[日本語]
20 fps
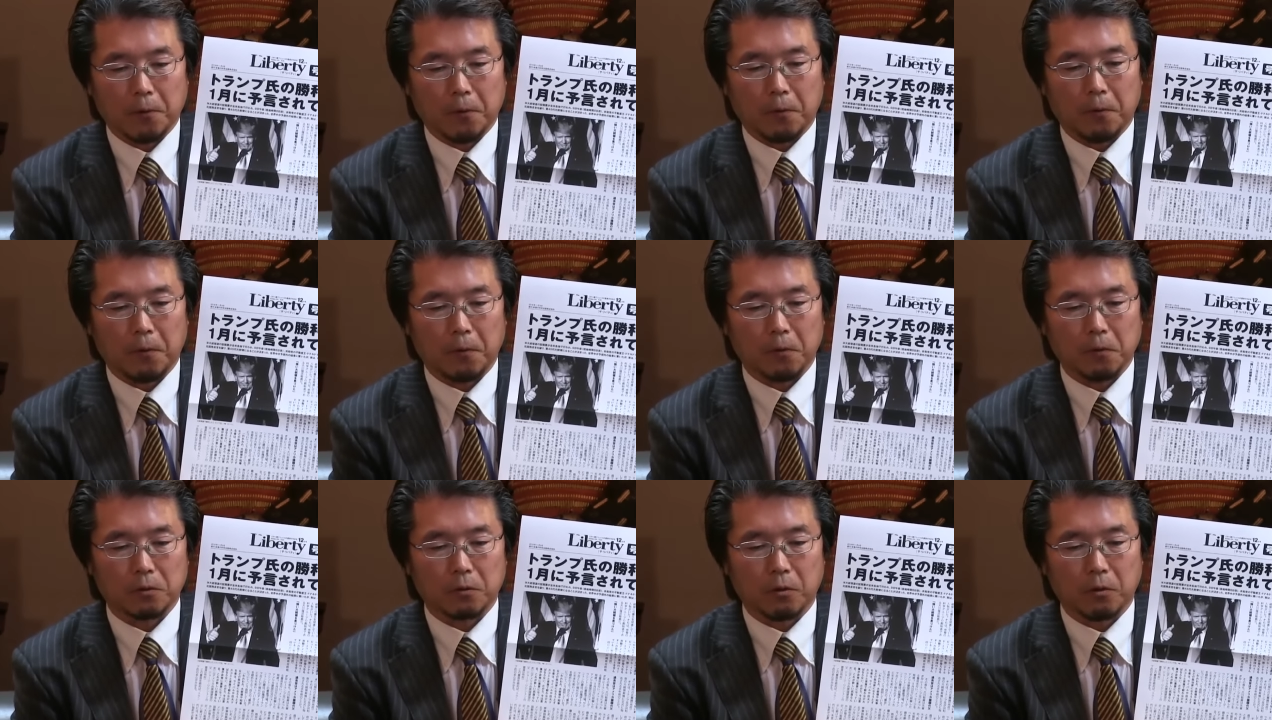
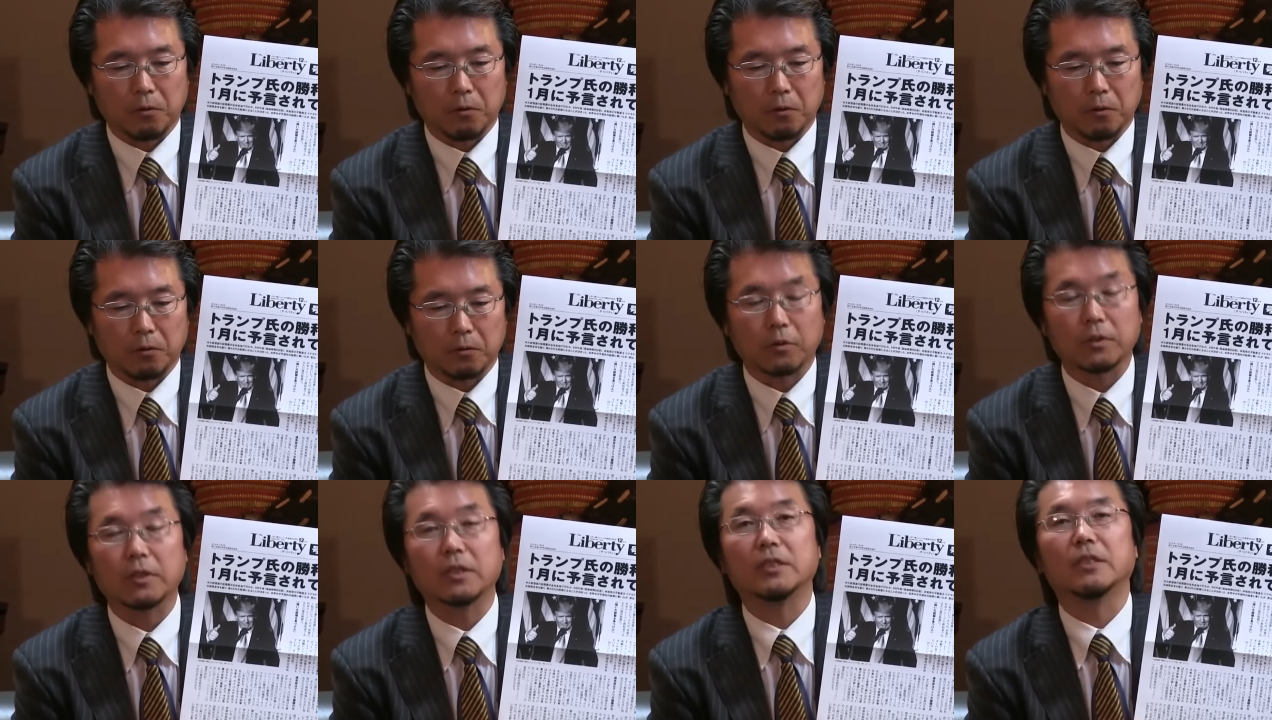この
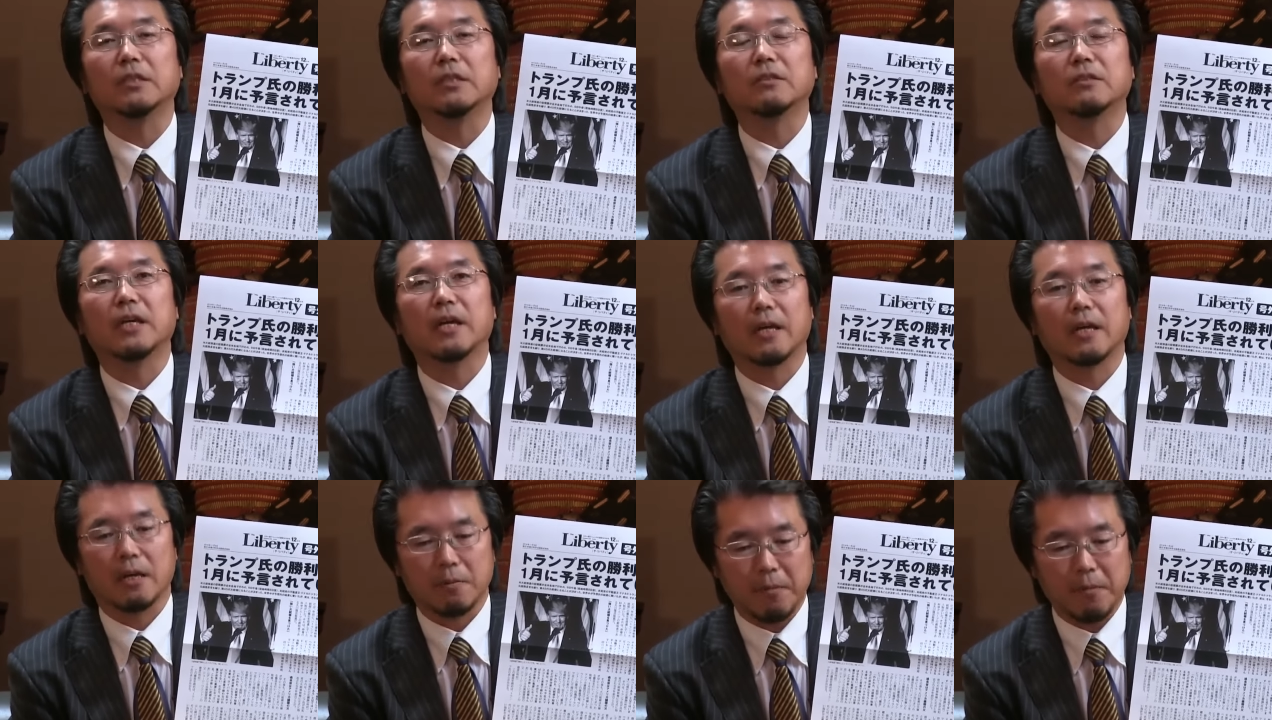時にです
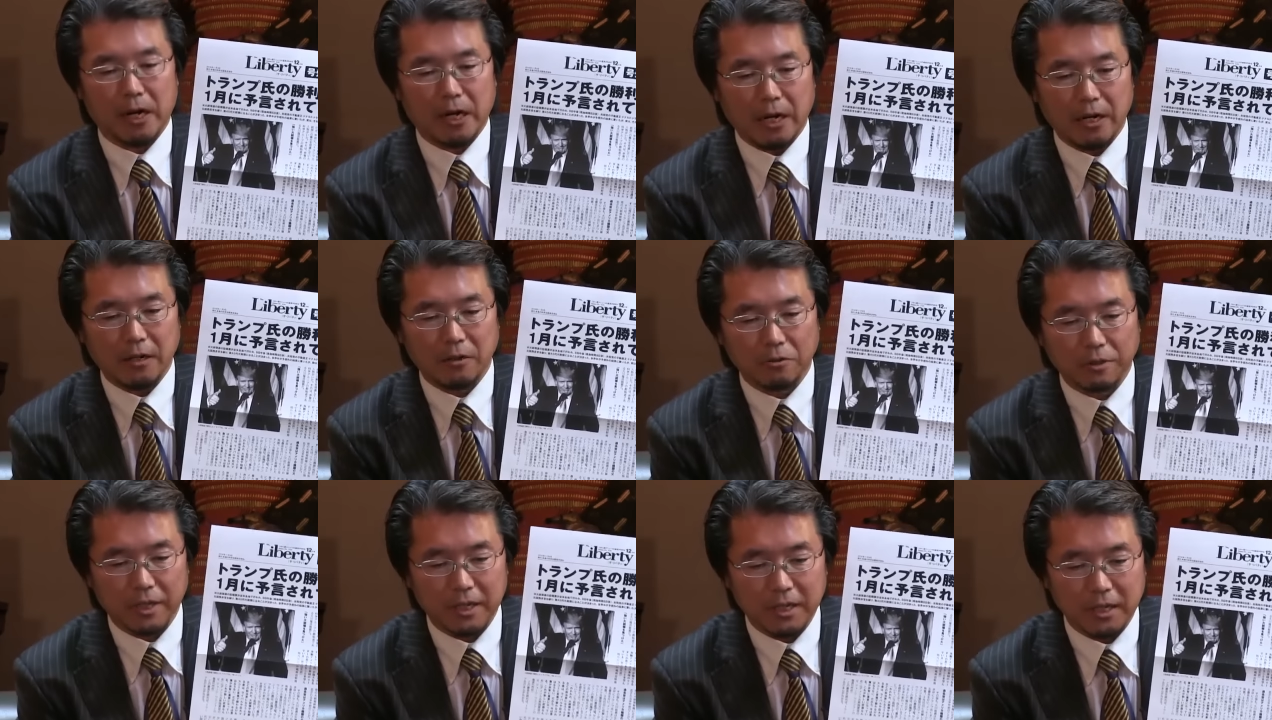ね、まあ、彼
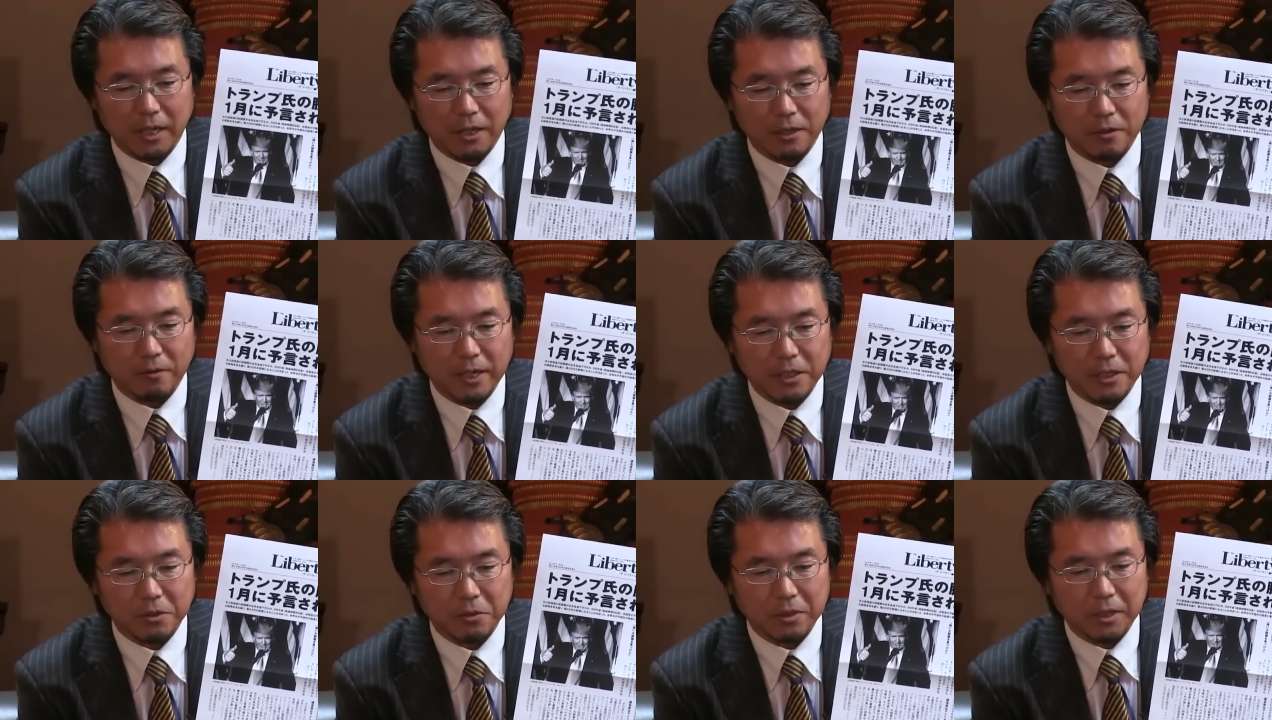の性格
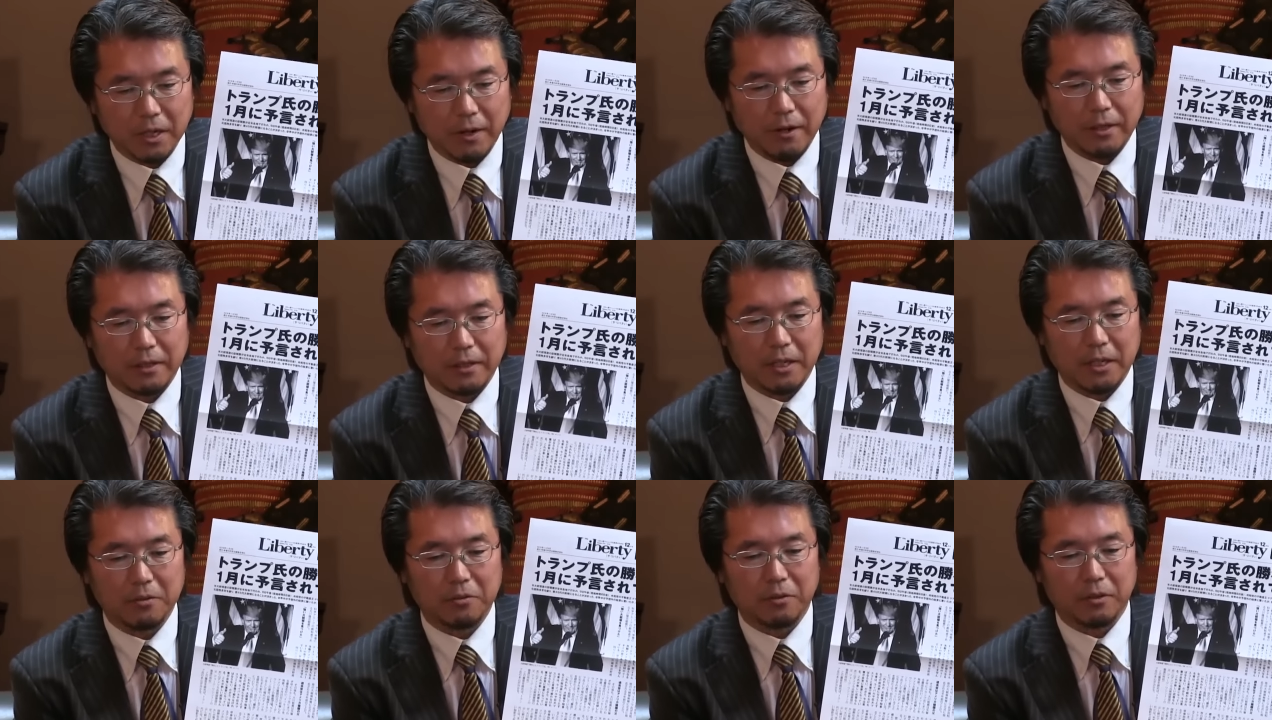は非常に変わっ
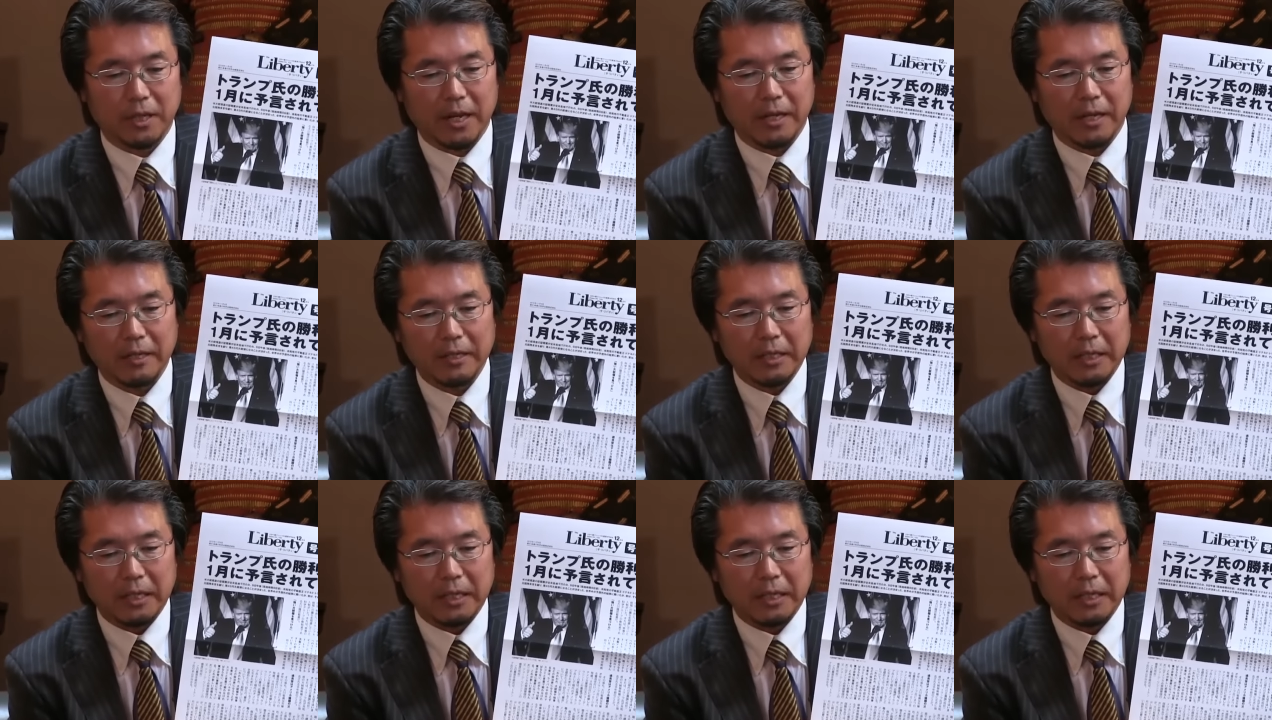ているので